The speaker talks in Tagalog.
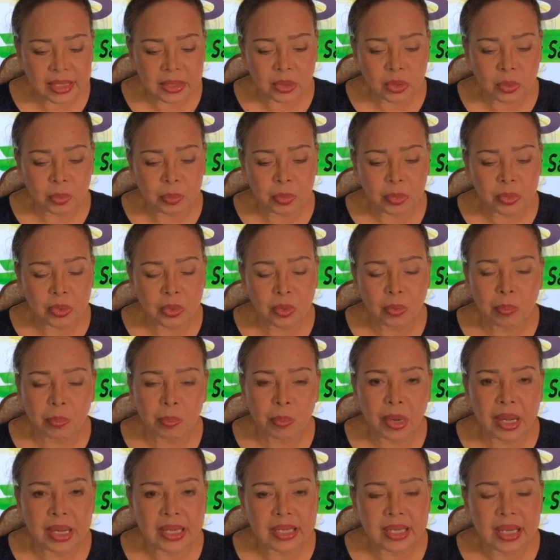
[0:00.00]
Ito po yung
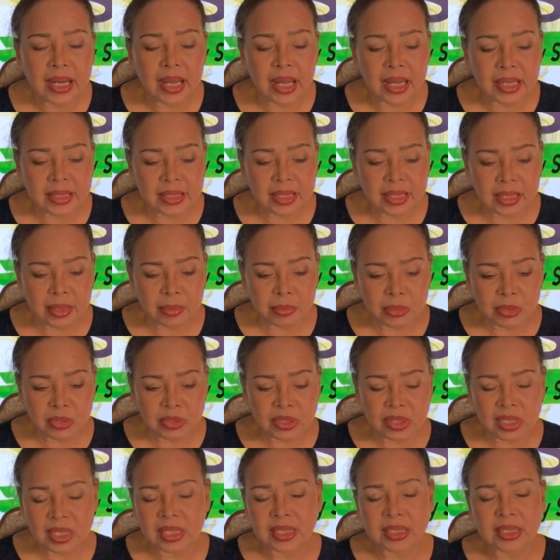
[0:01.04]
part ng ating immune
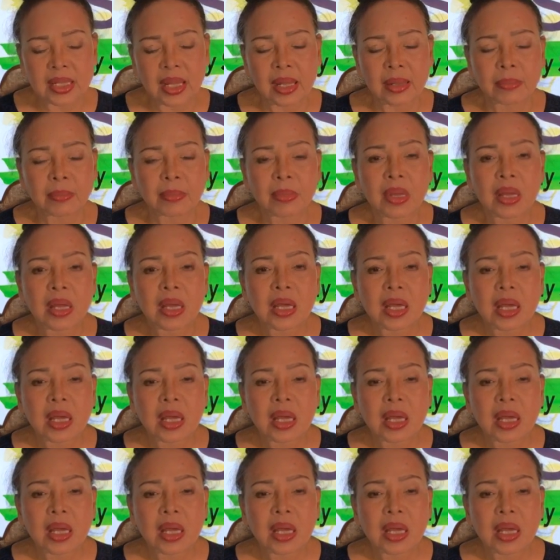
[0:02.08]
system.